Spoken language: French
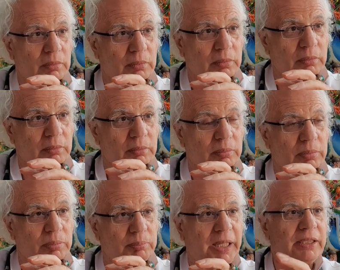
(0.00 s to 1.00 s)

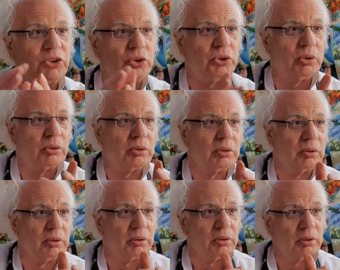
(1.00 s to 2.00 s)
euh, passion.
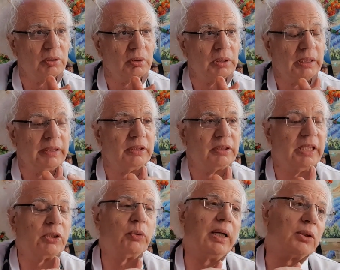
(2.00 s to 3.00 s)
Ah, ah,
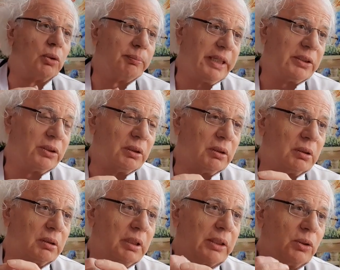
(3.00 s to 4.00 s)
c'est quoi la compassion
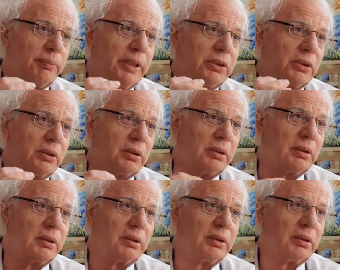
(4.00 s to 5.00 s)
La ah, compassion.
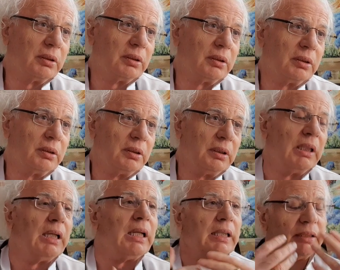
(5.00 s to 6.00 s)

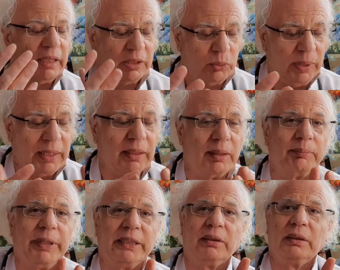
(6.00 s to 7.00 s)
C'est quoi
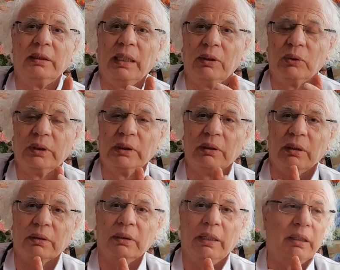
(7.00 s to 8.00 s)
l'empathie à
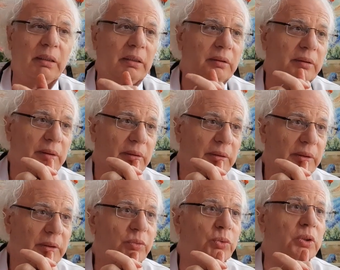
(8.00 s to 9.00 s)
l'occidental
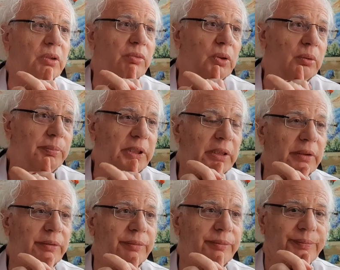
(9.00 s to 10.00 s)
qu'il faut
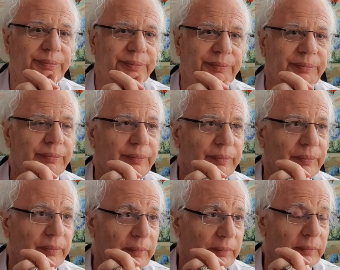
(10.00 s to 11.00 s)
développer C'est
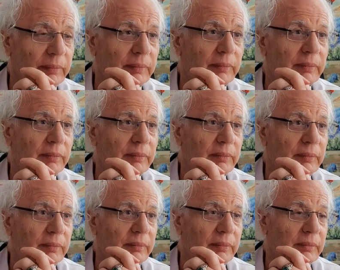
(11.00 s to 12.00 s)
que bah, ne faut pas
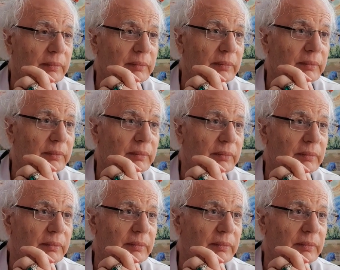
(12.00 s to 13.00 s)
euh, regarder son
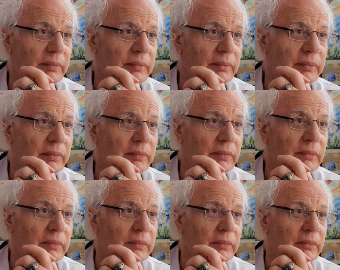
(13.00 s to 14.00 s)
nombril, il faut
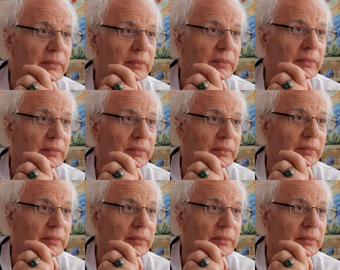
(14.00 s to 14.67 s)
regarder euh,